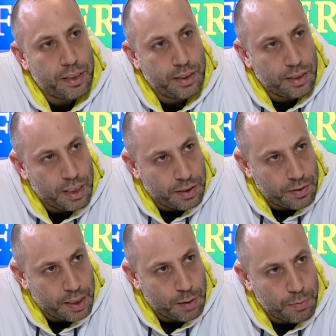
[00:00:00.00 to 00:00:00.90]
arası
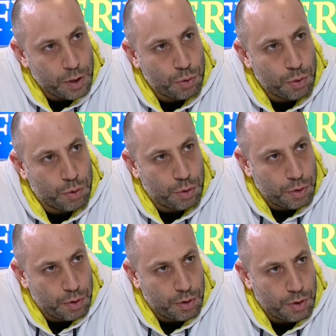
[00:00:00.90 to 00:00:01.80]
transfer yapmak zordur.
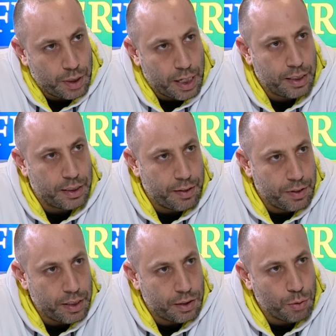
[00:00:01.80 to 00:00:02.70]
Yani devre
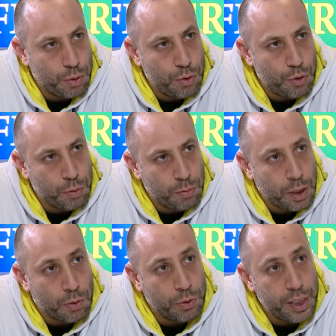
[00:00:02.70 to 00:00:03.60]
arası oyuncu
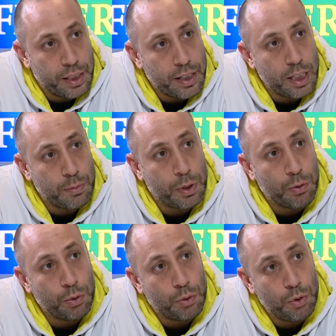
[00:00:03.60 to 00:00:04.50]
bulmak, Tabii. onu ikna etmek,
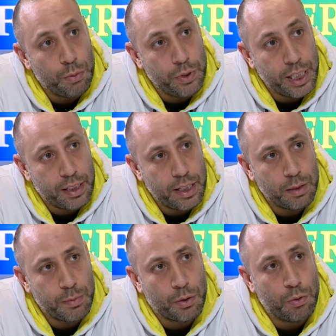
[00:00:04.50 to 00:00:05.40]
onu kulübünü ikna
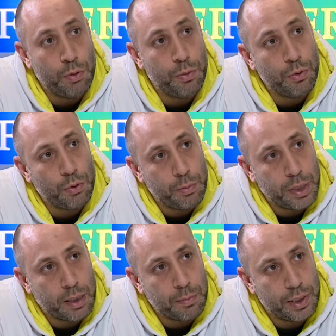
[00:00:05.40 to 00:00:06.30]
etmek, kulübünün onu
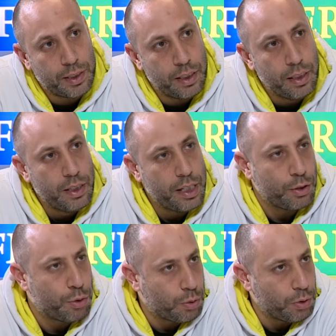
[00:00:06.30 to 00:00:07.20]
bırakması. Yani
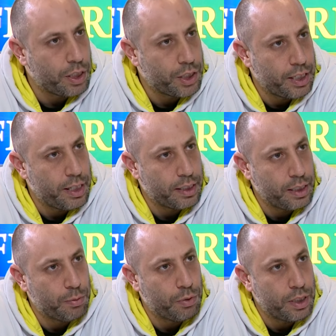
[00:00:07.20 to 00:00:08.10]
çok kolay şeyler değil
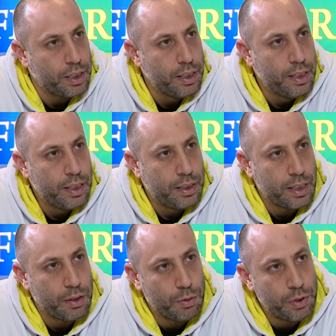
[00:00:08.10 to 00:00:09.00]
bunlar.
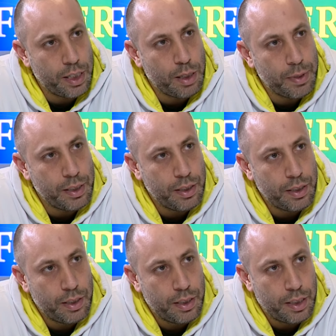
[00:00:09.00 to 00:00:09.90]
Sen ona rağmen
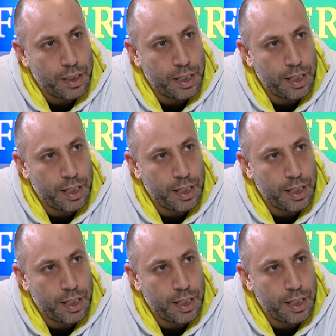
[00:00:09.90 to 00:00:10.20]
e,